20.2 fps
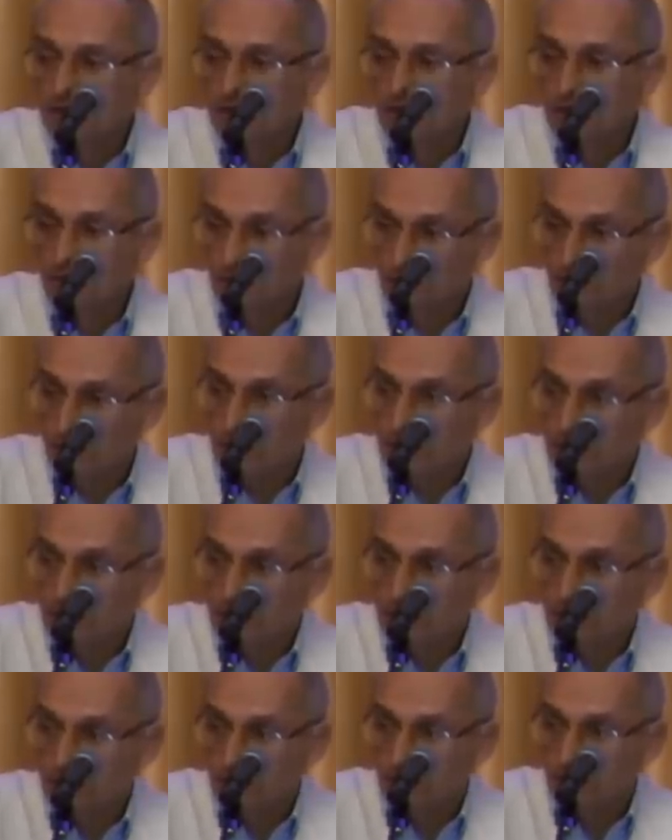Они получают
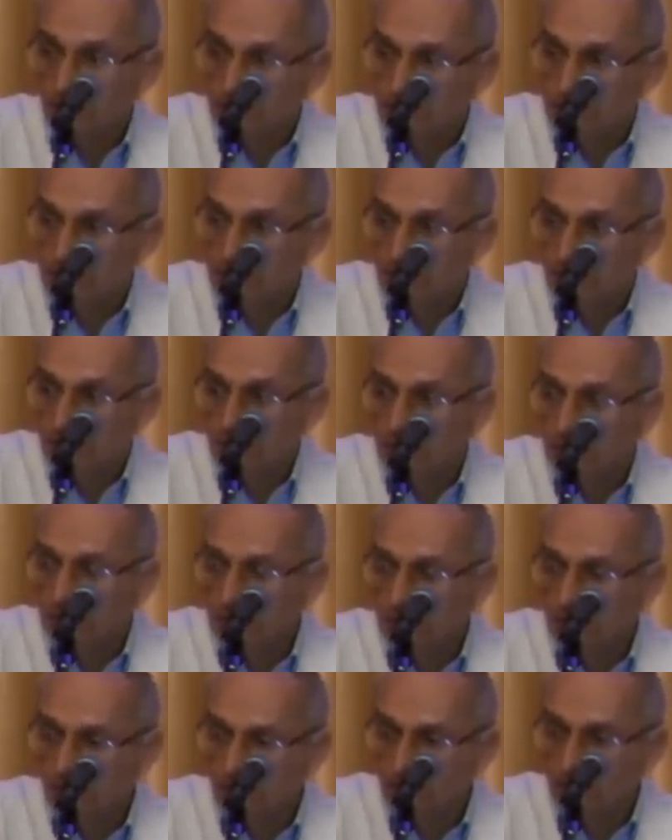такую силу,
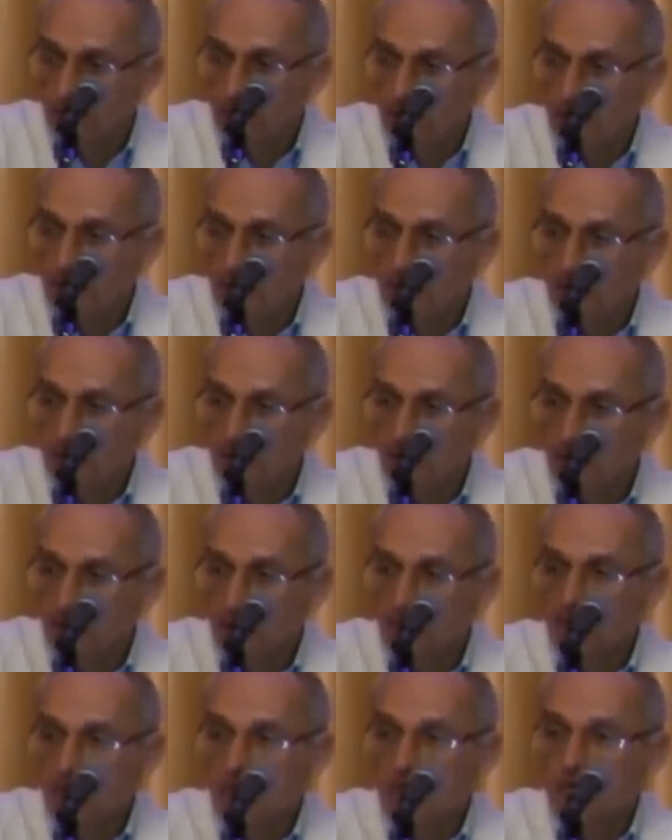такое влияние
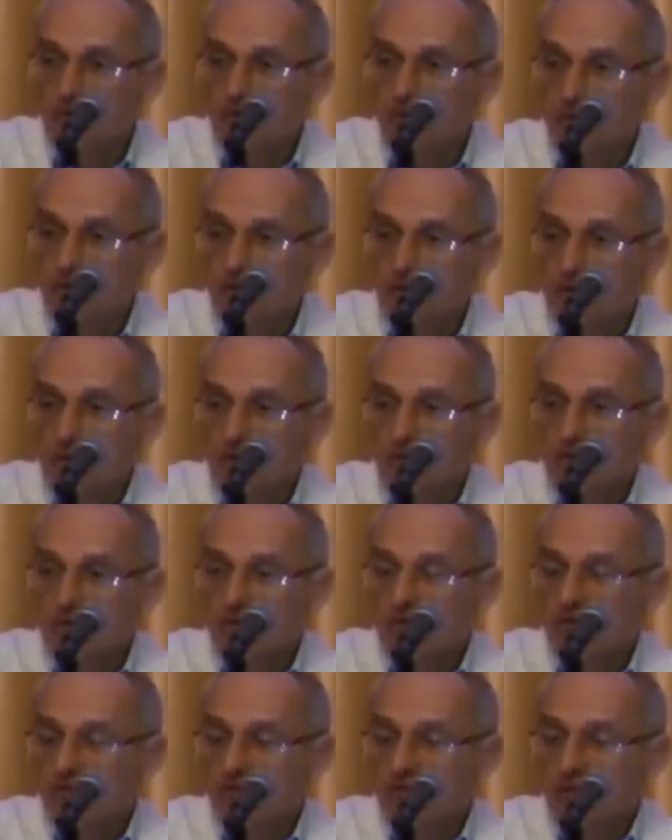в жизни,
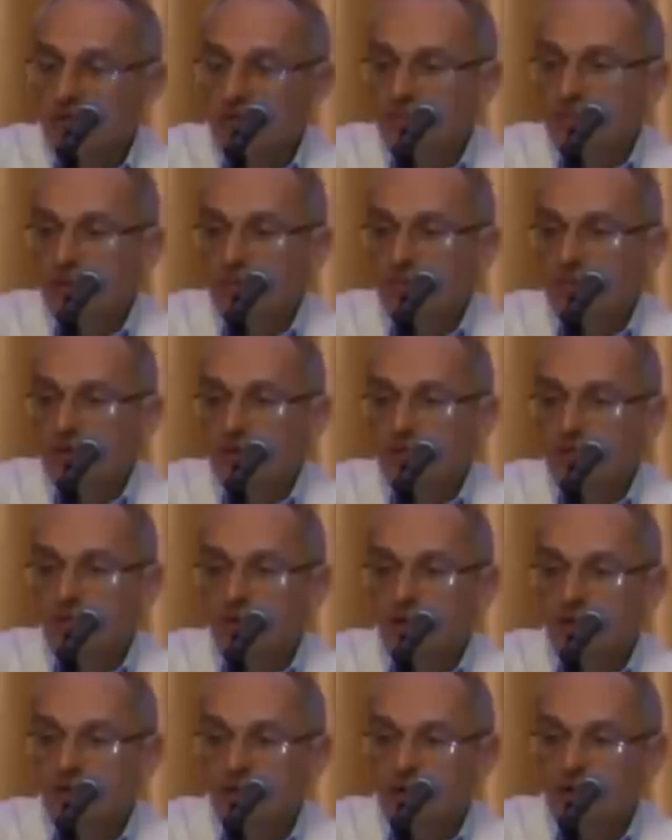что все проблемы
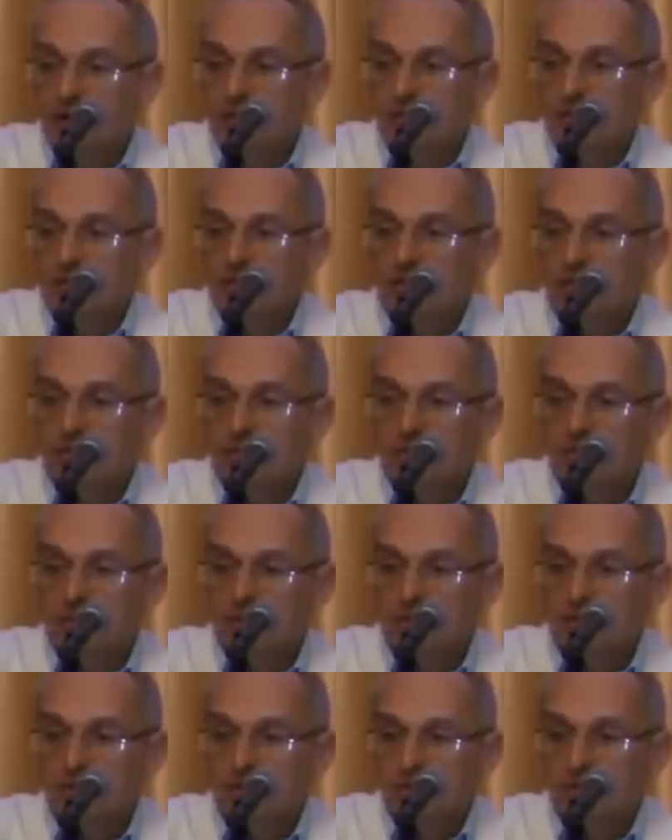решаются у них в
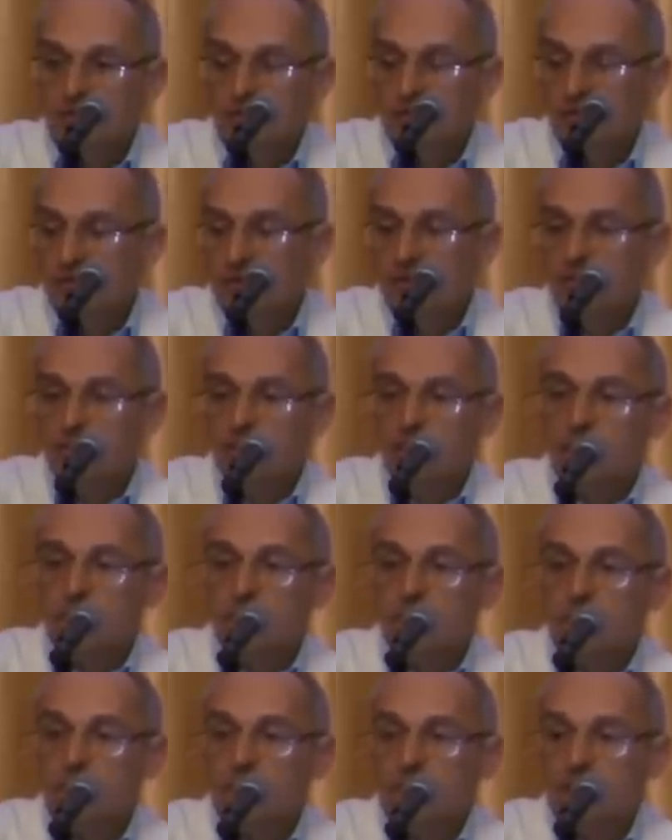жизни. Просто,
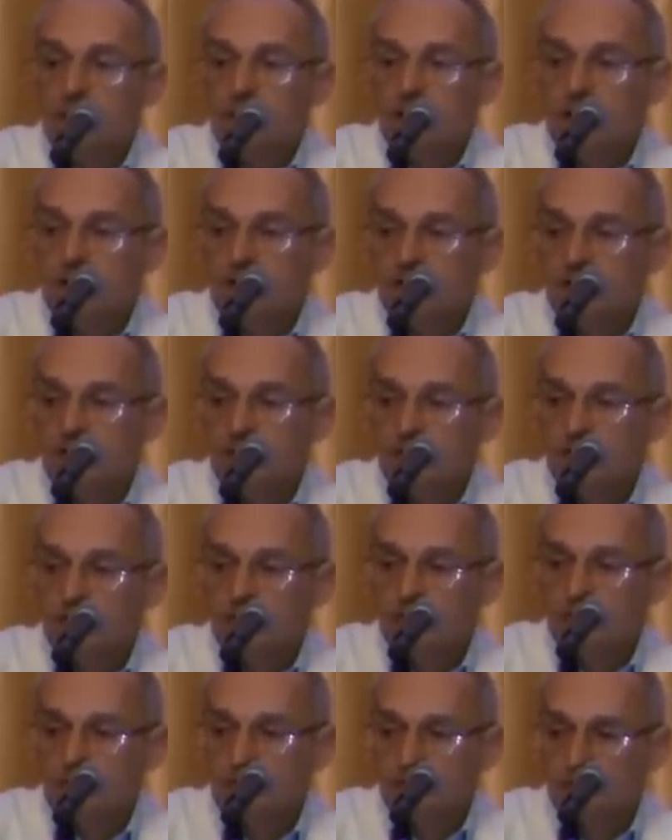просто благодаря
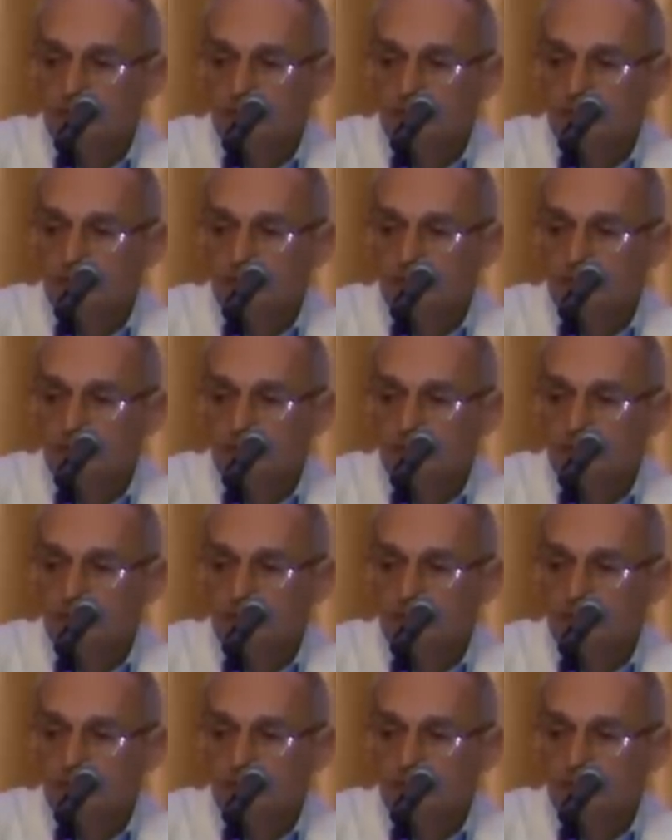заботе.